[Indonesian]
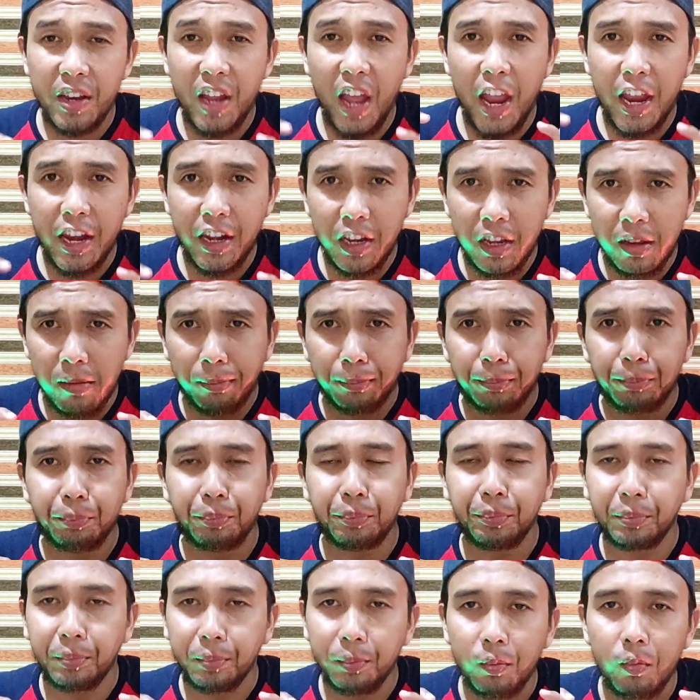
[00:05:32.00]
Dia ini
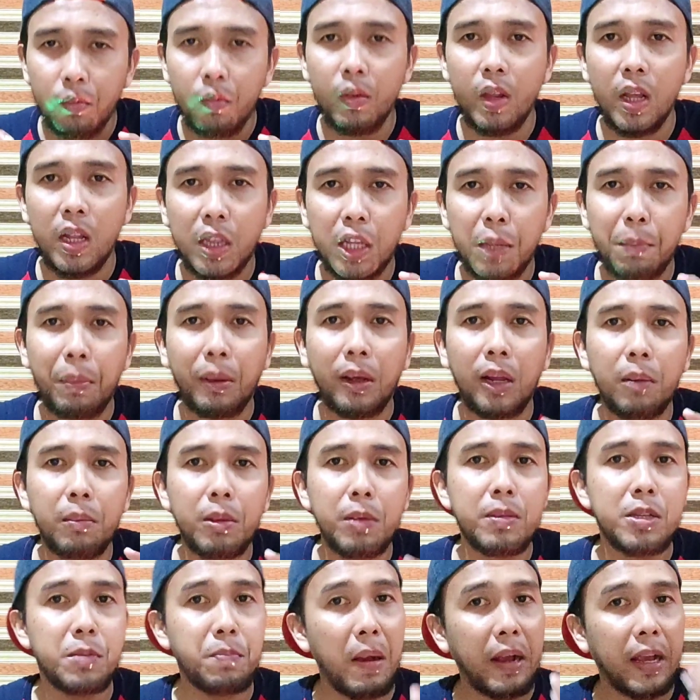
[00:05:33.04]
tipikal
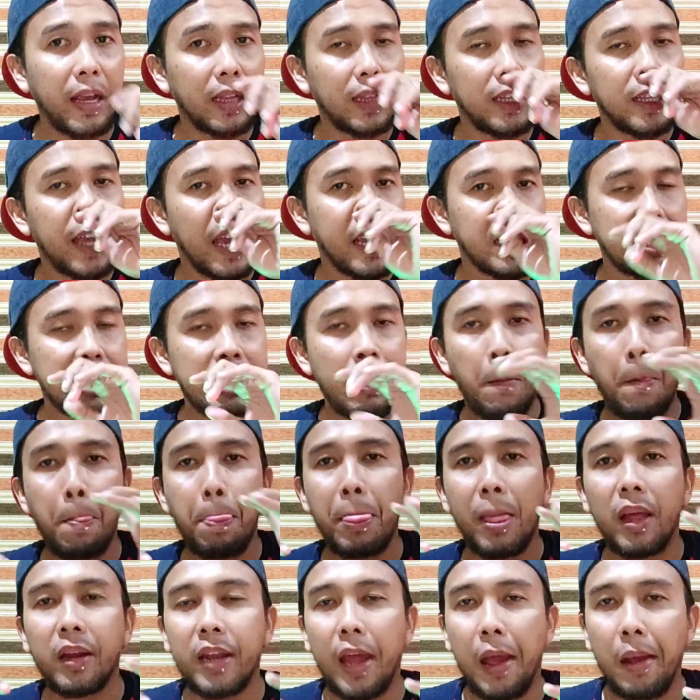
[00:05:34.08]
mimis spaghetti guys.
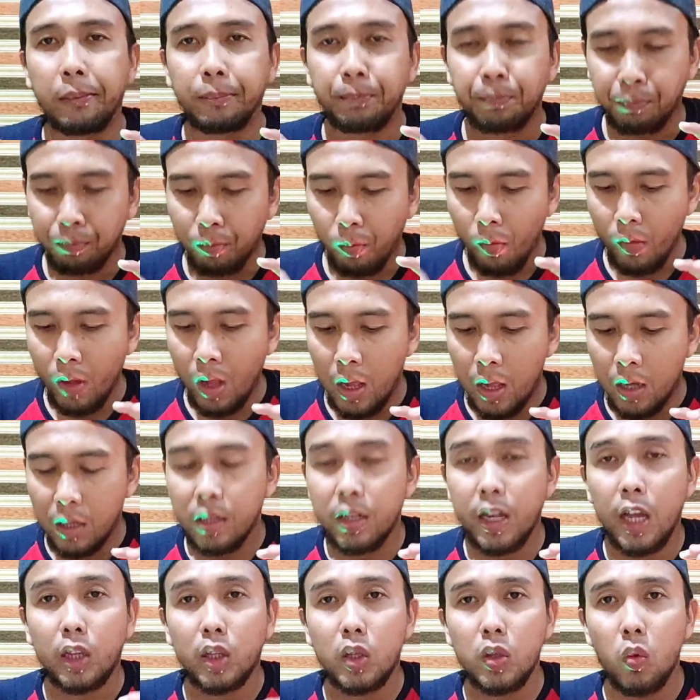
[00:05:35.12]
Nah,
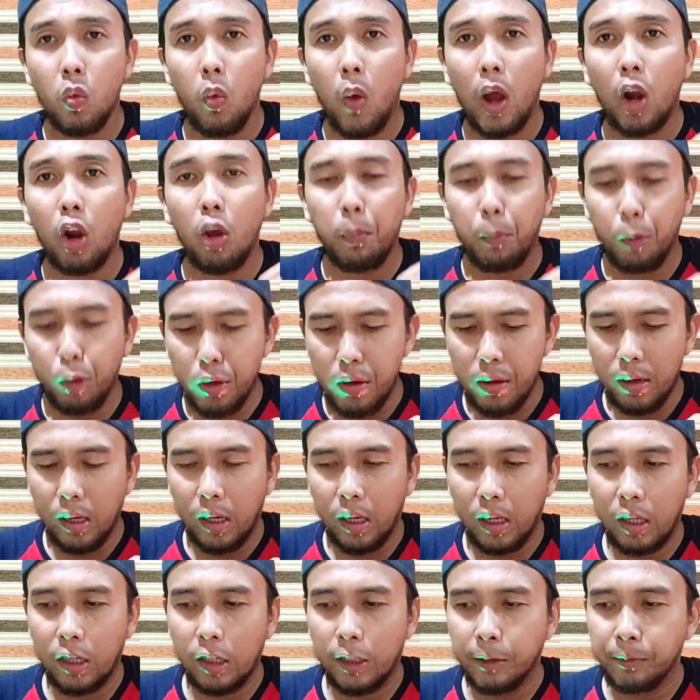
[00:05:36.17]
dia itu walaupun
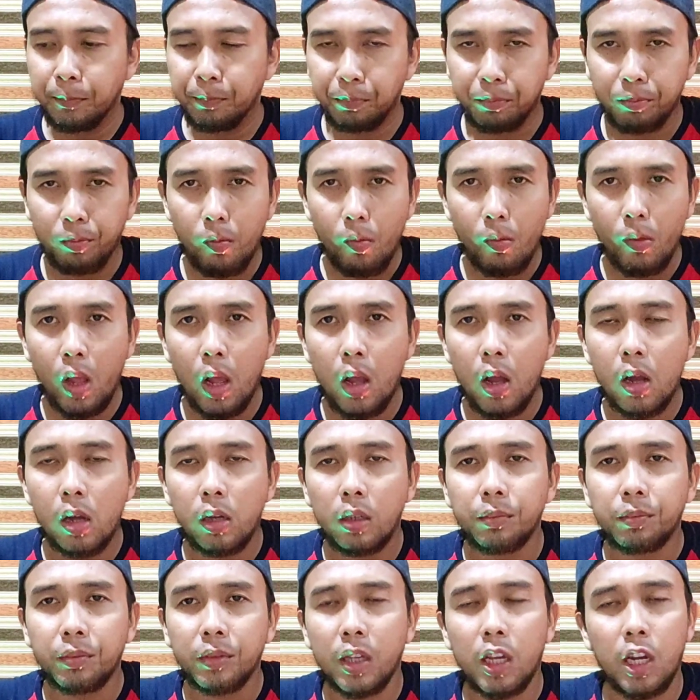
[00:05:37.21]
uh,
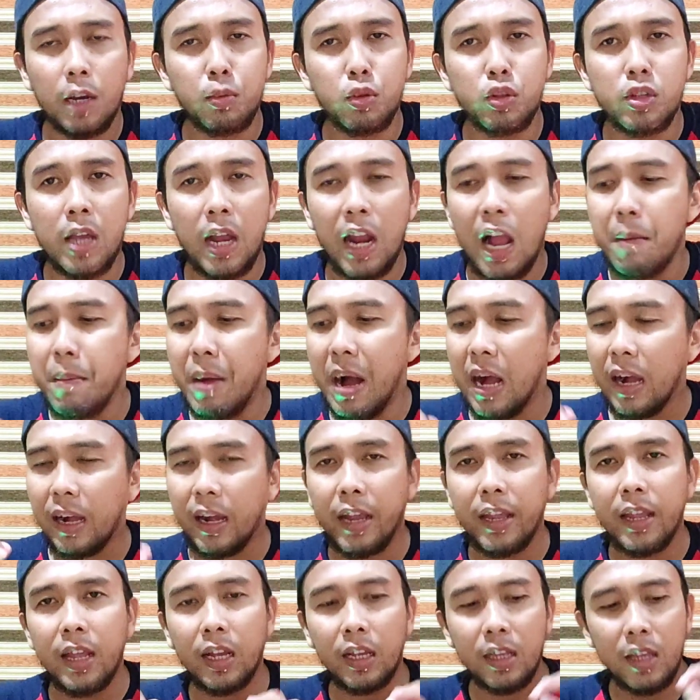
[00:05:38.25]
ngerebusnya lama,
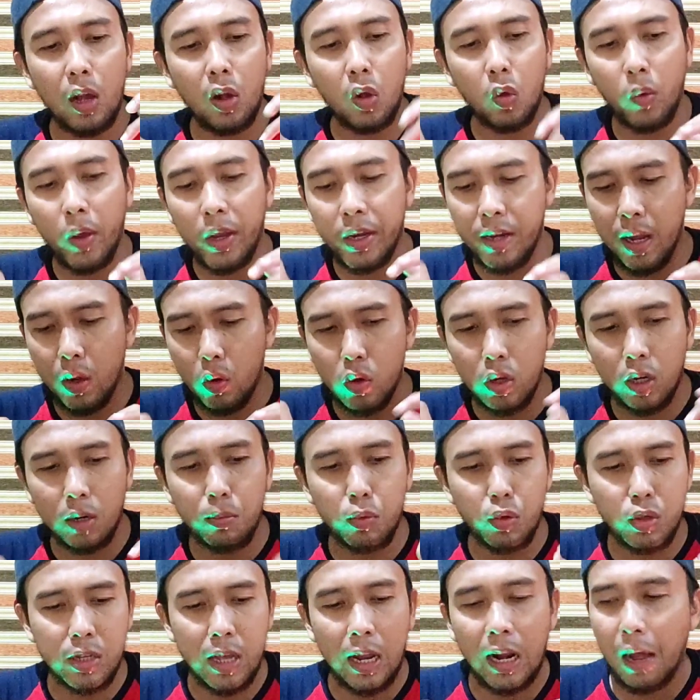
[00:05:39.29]
kayak yang kuahnya aku
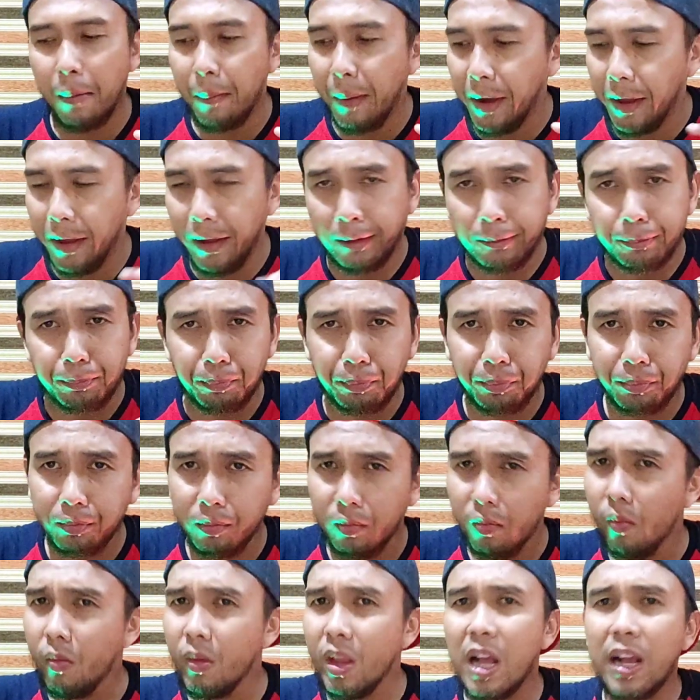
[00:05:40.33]
ngerebusnya lama ya
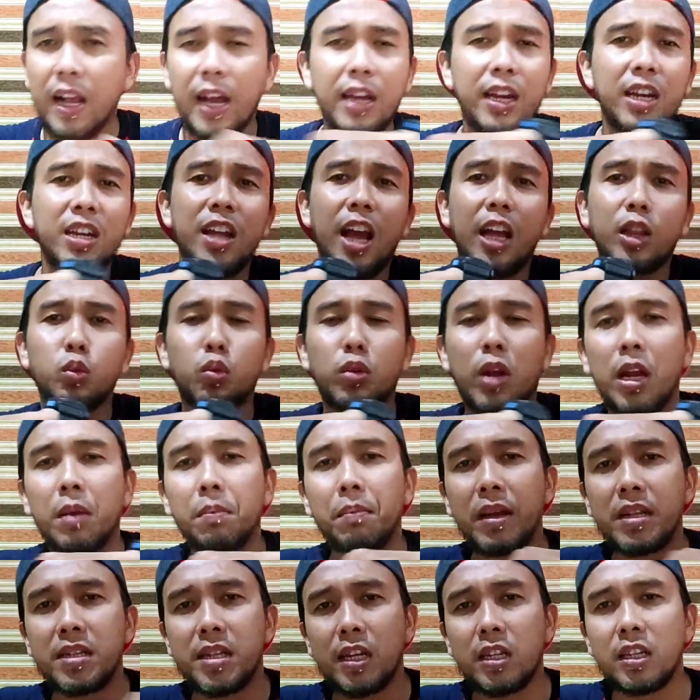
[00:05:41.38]
karena di aturan
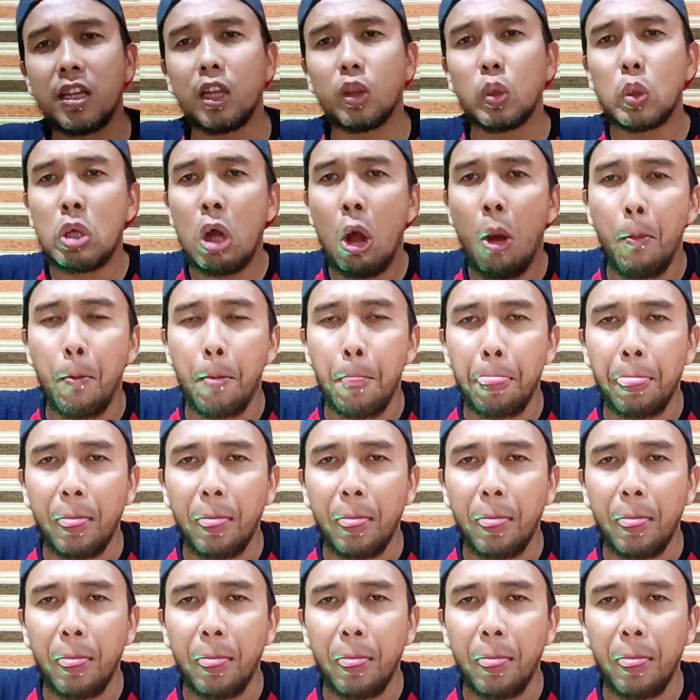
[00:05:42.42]
masaknya tuh